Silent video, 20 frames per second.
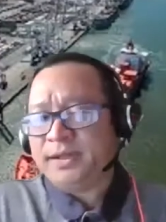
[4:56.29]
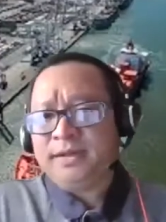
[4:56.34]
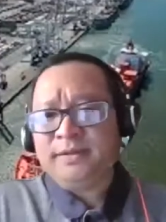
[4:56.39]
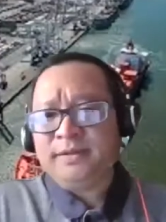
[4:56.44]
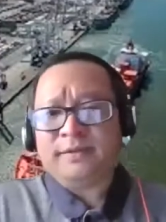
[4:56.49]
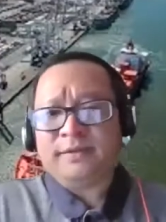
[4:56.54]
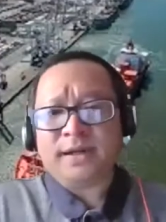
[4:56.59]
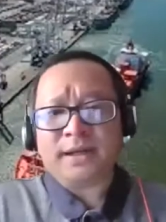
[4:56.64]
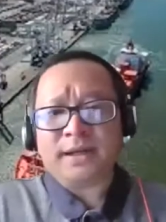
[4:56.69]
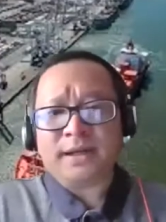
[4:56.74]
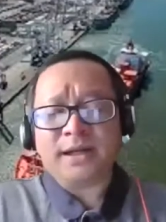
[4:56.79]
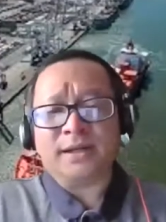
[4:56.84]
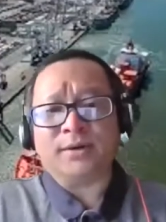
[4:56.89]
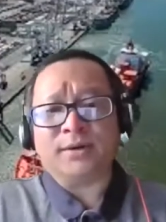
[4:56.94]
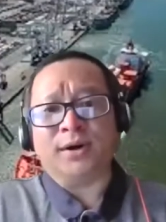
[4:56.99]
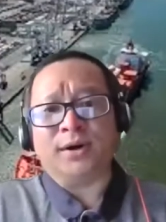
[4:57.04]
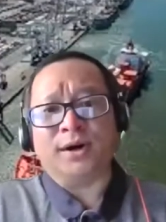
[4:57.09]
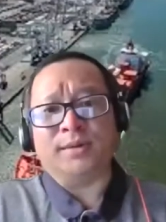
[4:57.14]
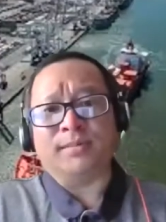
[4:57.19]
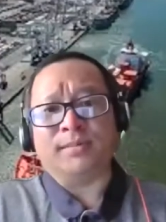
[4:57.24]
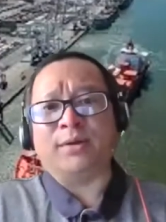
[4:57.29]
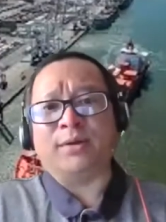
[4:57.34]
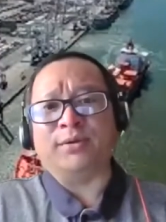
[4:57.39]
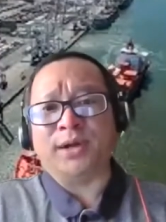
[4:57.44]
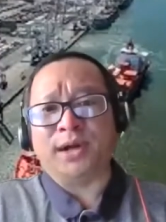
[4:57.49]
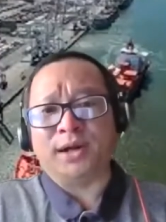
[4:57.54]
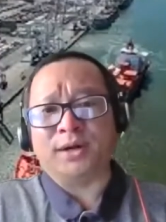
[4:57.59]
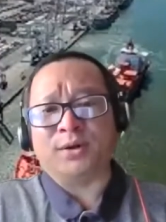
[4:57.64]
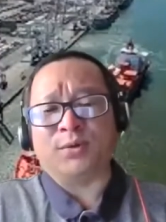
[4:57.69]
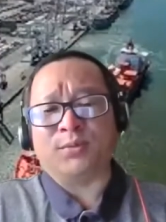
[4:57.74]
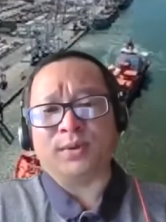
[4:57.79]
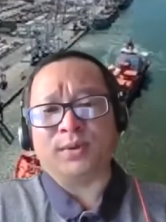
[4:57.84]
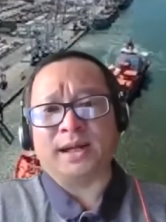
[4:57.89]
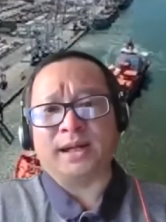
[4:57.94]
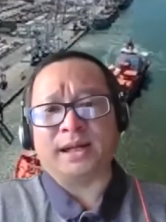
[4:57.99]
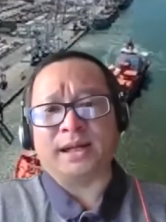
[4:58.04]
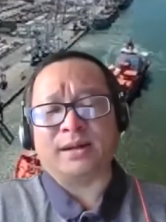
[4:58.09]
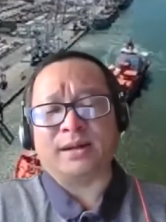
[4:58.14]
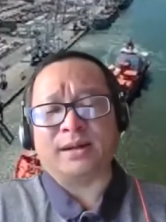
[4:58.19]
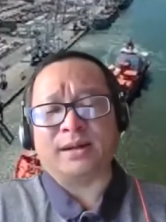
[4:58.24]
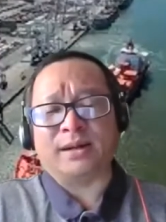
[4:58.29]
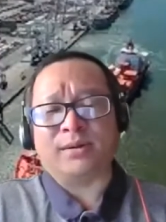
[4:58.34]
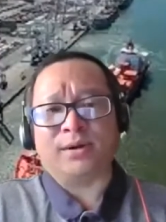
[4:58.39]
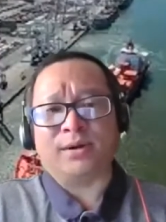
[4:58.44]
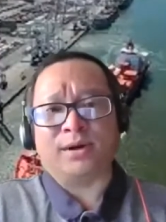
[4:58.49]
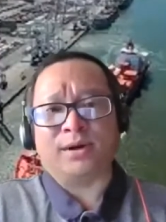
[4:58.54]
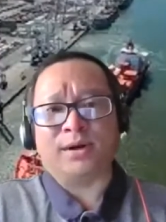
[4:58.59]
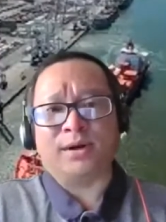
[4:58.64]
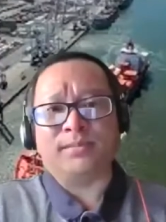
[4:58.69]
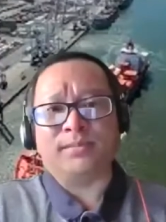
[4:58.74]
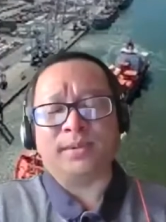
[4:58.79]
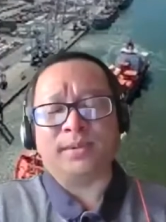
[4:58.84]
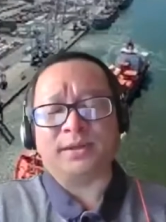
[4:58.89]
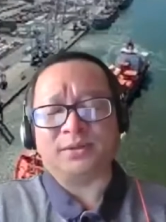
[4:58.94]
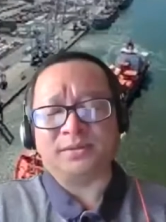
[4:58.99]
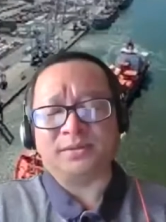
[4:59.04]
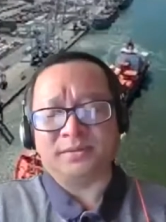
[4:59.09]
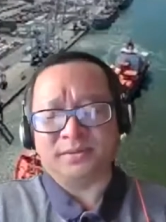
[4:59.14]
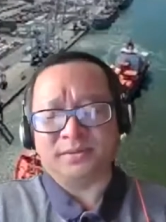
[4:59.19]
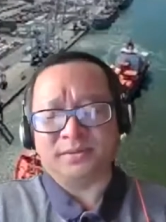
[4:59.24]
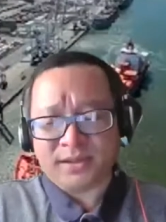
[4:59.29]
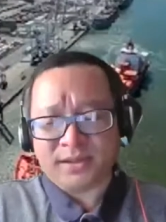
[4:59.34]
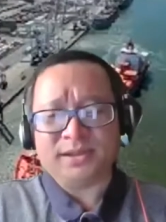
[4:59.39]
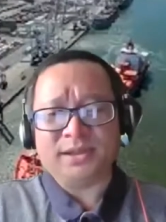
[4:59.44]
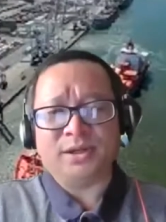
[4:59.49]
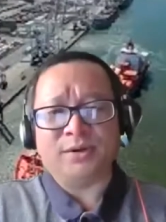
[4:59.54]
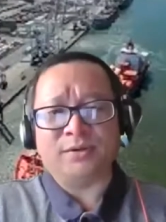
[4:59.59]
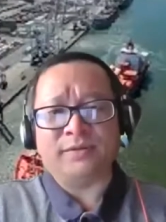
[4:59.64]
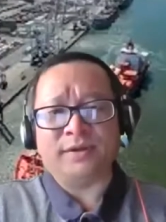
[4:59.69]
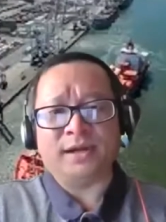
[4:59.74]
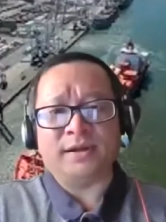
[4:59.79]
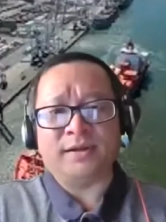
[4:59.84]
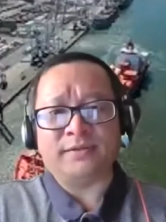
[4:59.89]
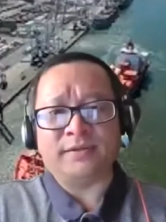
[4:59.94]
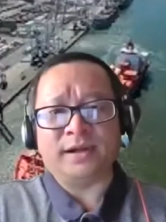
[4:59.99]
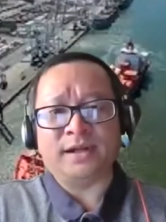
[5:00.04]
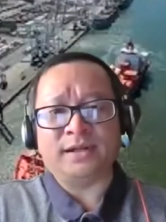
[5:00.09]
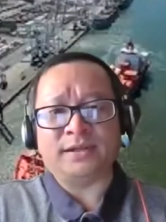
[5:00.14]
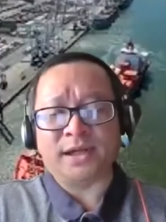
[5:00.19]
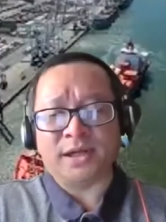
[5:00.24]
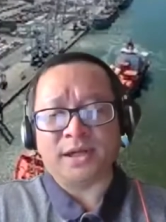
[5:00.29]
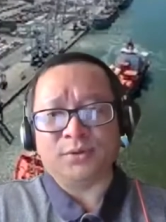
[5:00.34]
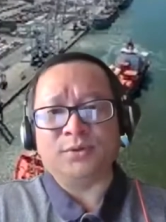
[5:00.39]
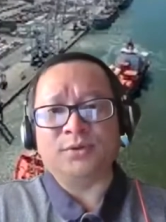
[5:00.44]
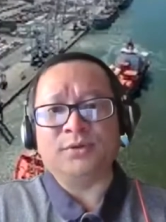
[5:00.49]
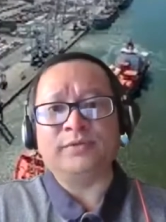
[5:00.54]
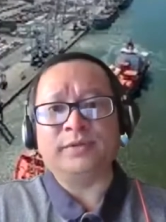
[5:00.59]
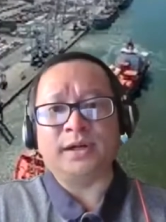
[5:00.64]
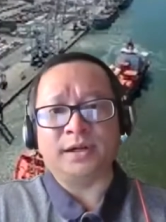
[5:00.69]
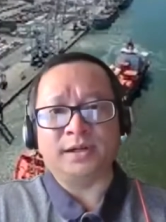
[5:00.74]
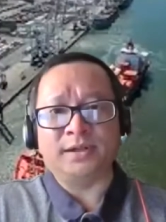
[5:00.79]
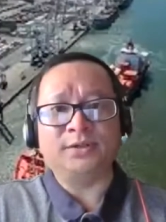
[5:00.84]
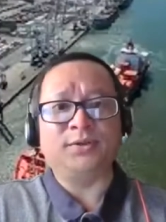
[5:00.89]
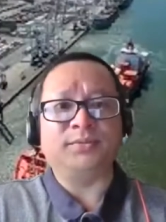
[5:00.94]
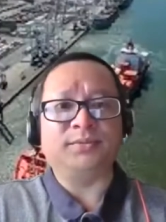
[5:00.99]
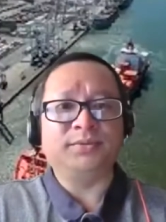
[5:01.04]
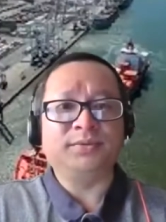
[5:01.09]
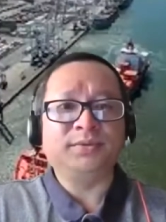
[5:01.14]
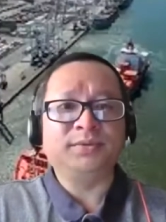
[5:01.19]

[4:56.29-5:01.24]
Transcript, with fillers: và các cái câu hỏi bao giờ cũng là các câu hỏi rất nhiều về về tình huống về ứng dụng